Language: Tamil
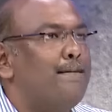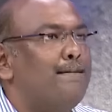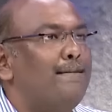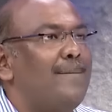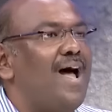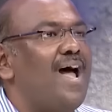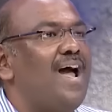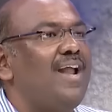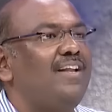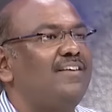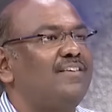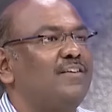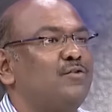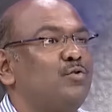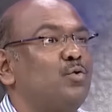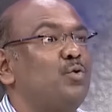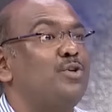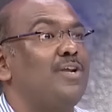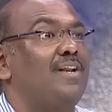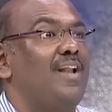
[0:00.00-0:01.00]
மேன் இஸ் அ
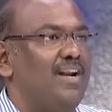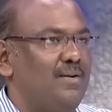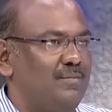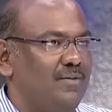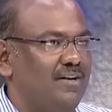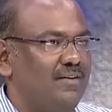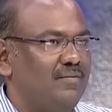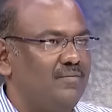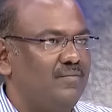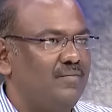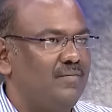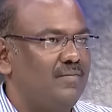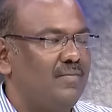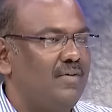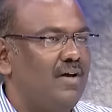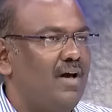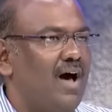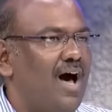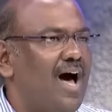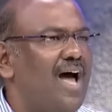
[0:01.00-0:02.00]
சோஷியல் அனிமல்
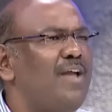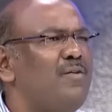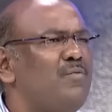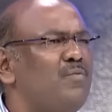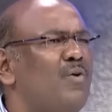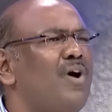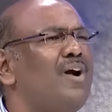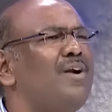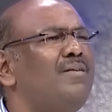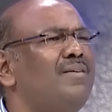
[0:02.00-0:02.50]
ஐ வாண்ட்